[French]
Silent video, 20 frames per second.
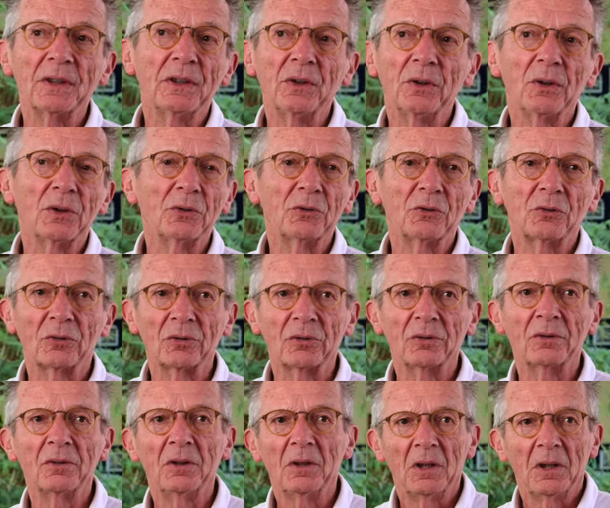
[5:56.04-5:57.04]
des notes sur
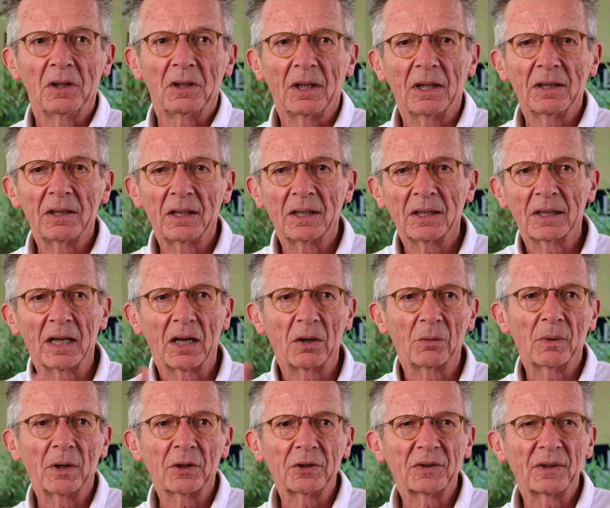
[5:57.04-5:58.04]
euh, là il y a un
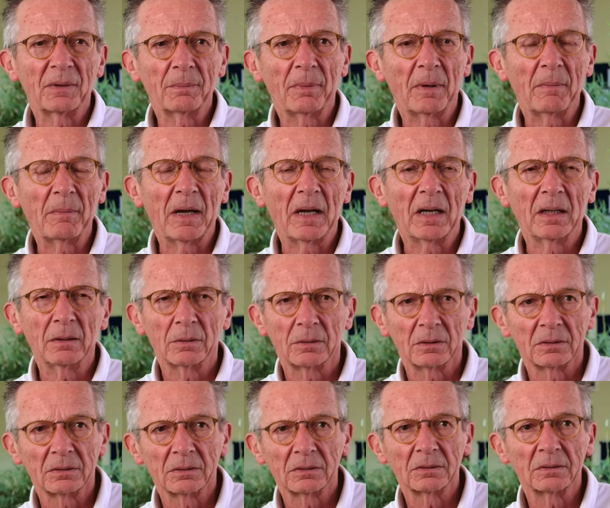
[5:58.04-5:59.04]
carouage, c'est pas mal,
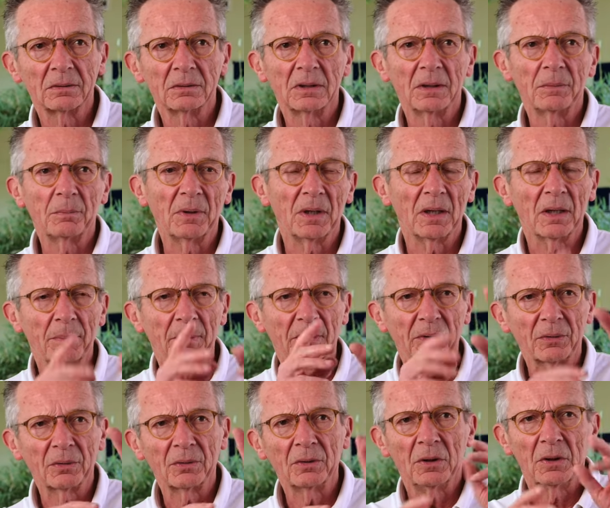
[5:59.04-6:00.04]
euh, il est bien
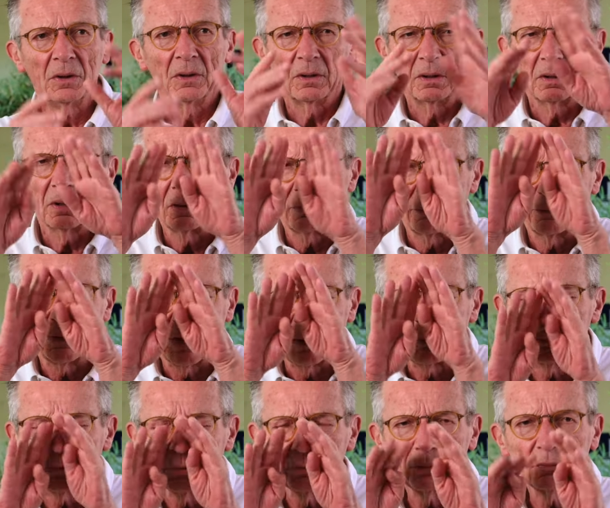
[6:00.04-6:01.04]
parce que les
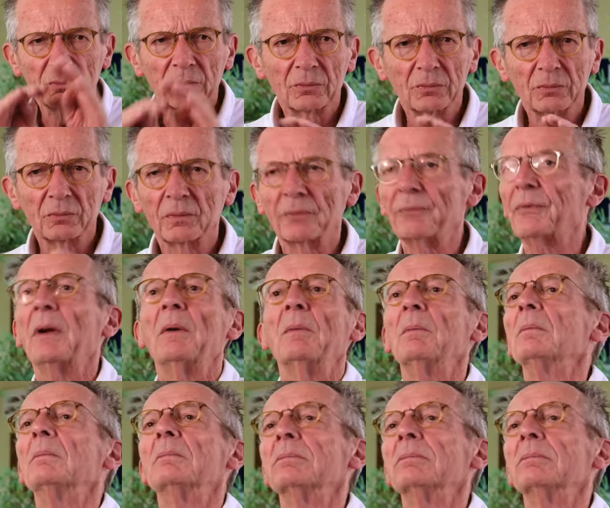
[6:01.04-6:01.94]
femmes sont. Enfin,